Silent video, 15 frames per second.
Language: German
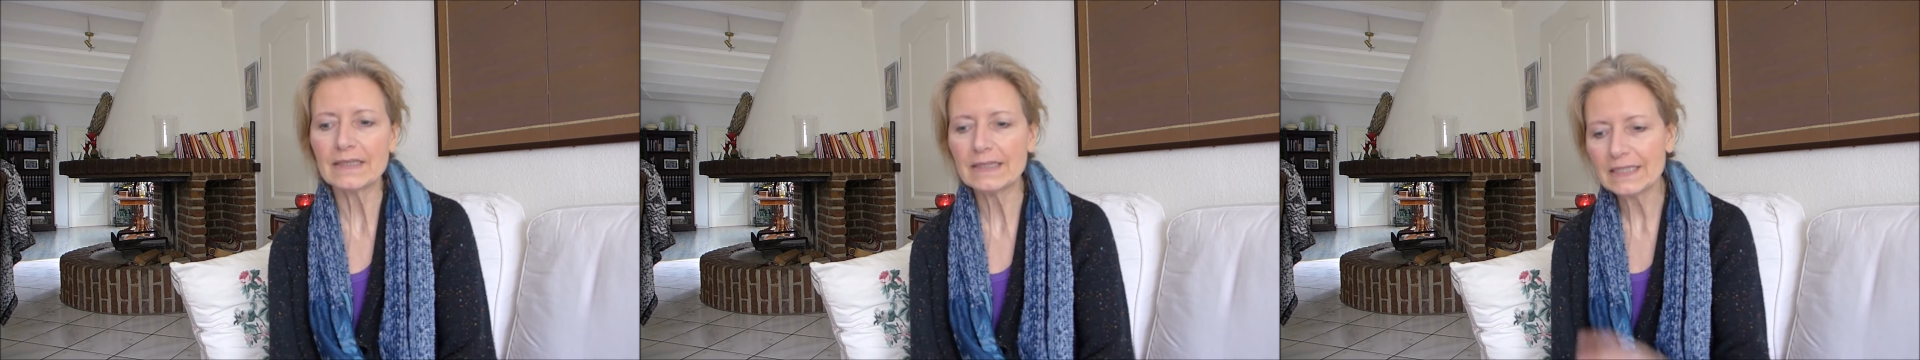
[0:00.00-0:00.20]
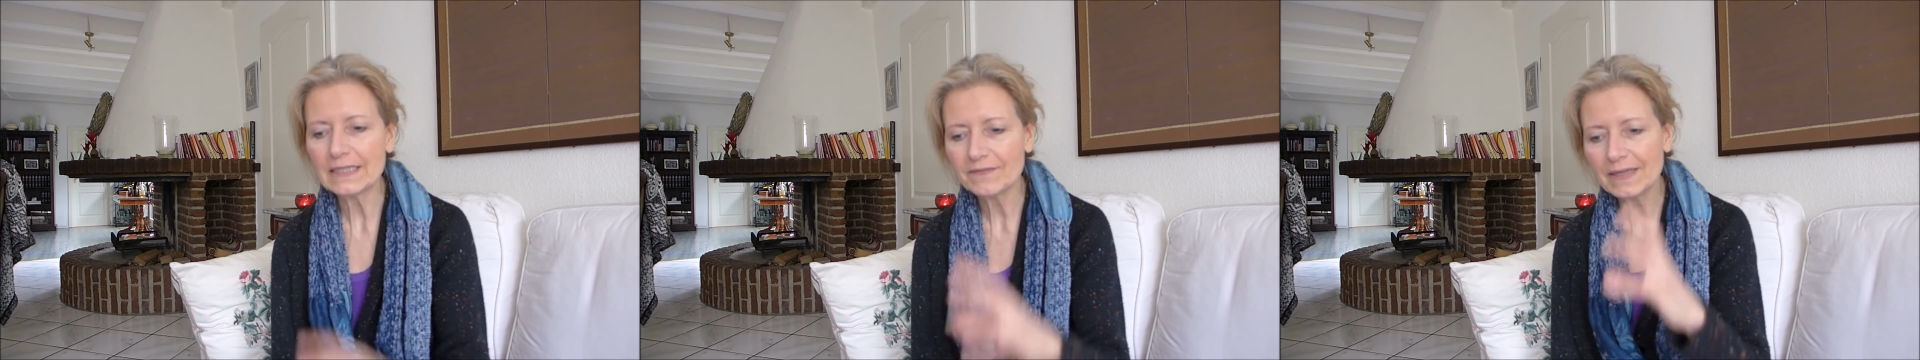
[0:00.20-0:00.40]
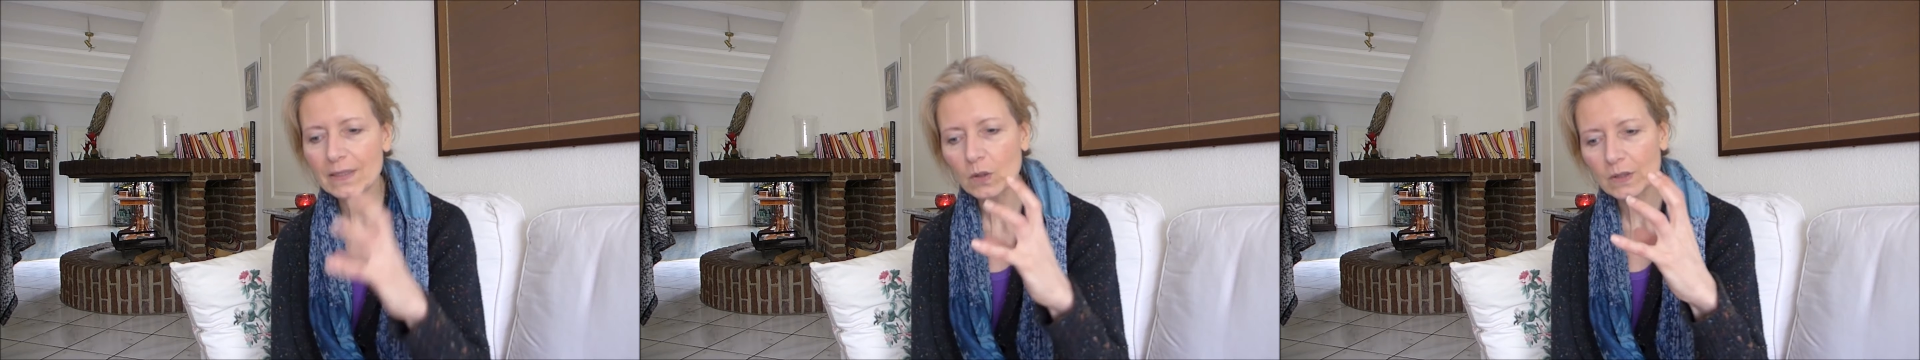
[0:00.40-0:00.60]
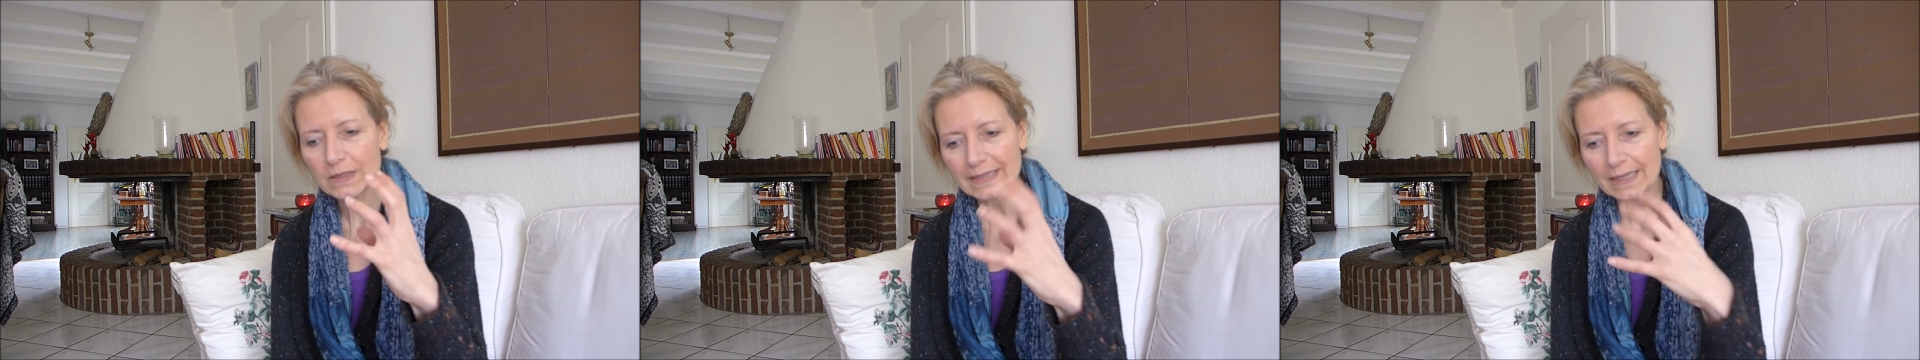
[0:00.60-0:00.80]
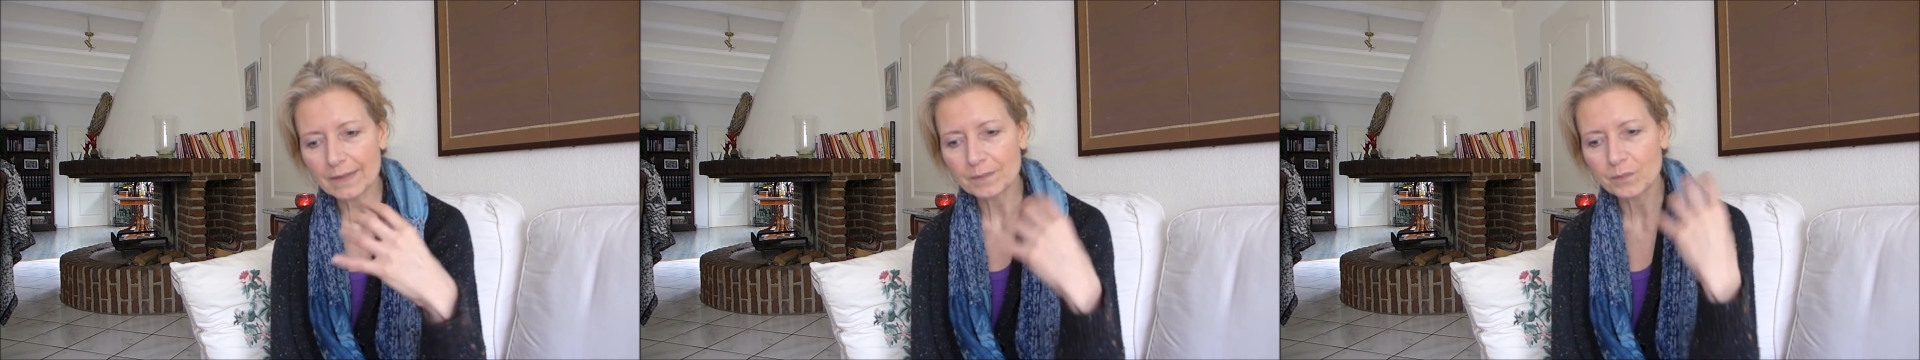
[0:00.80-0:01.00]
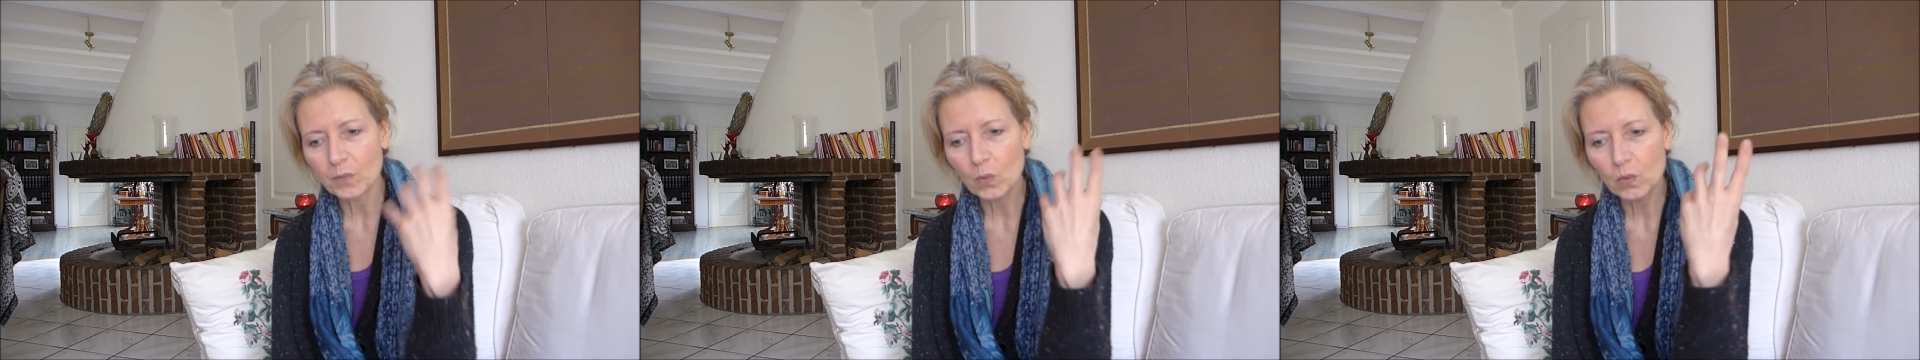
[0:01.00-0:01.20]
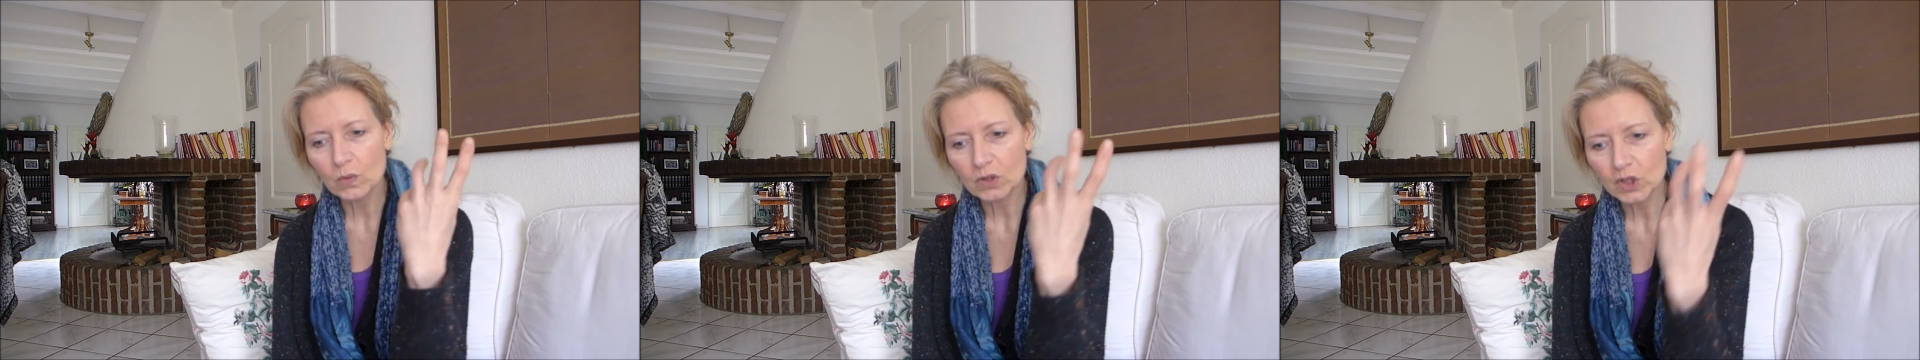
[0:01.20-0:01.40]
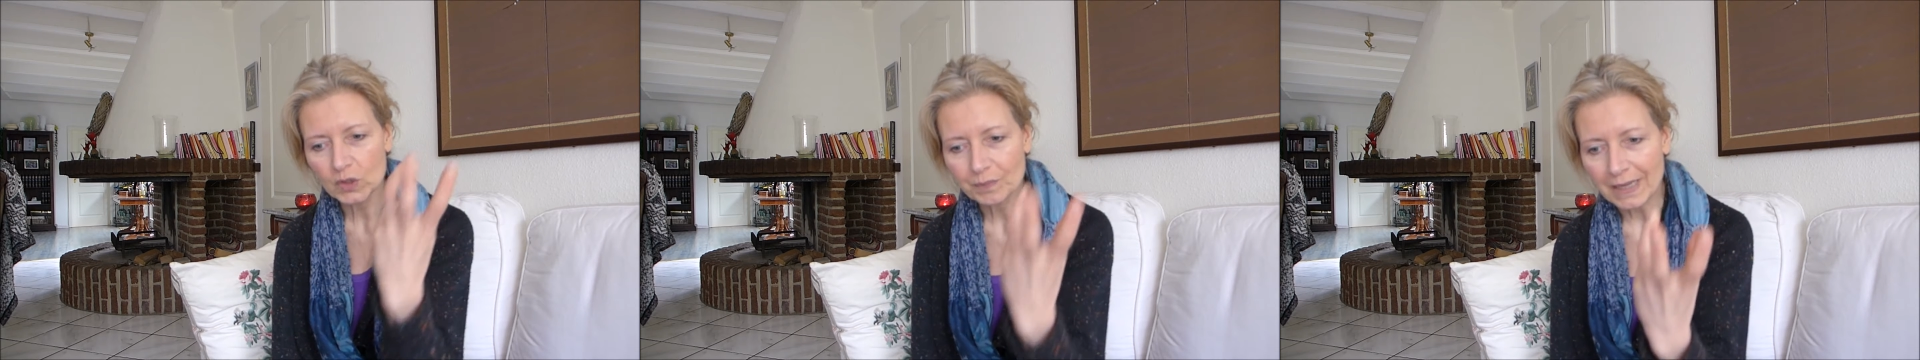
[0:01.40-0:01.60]
ich werde euch einen
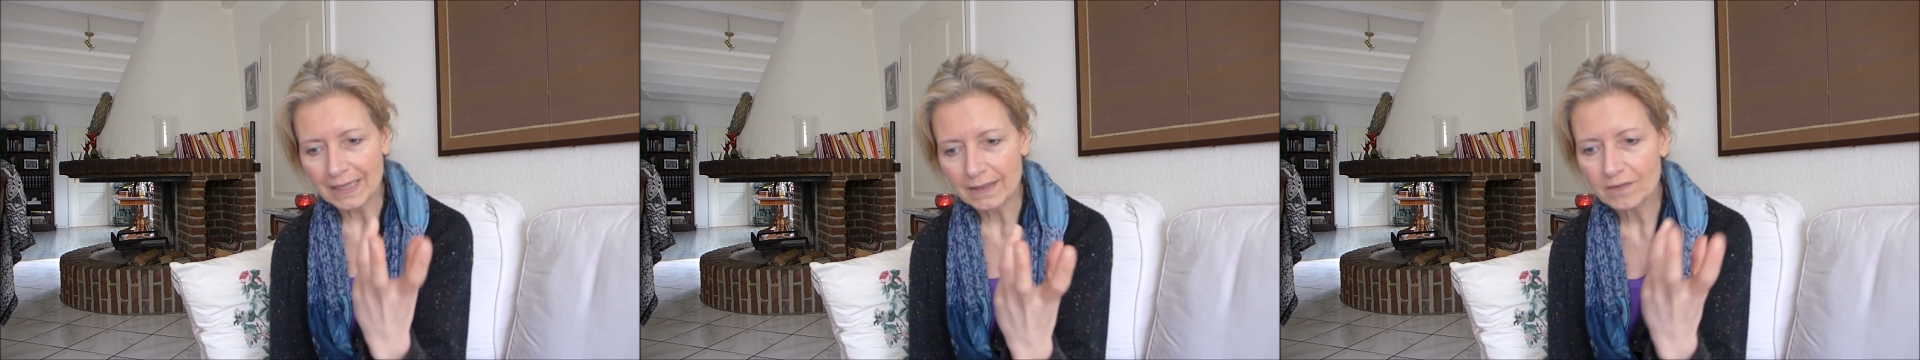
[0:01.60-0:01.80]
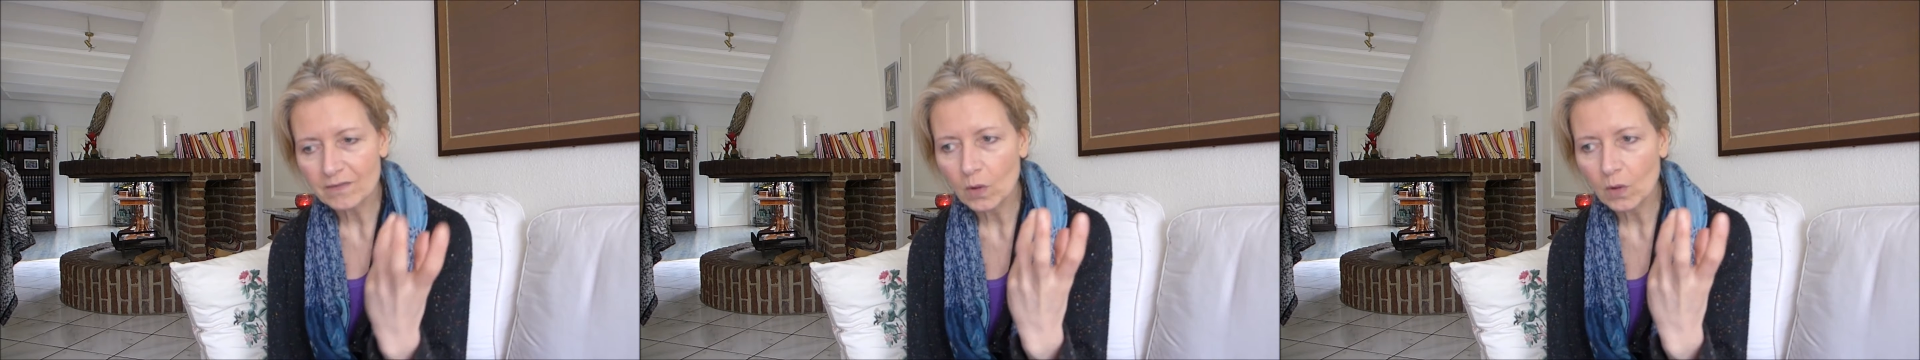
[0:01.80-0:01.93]
Bogen spannen,